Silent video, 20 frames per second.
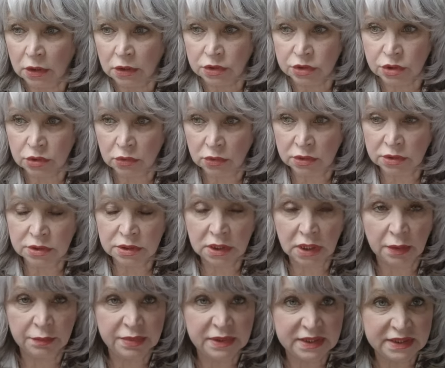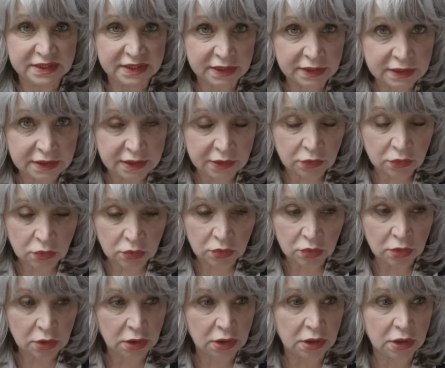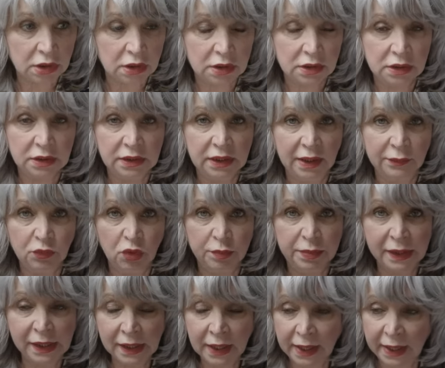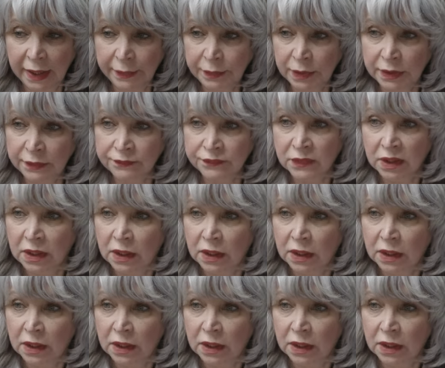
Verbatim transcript: zu unserer Besichtigung äh, der Mobilheime.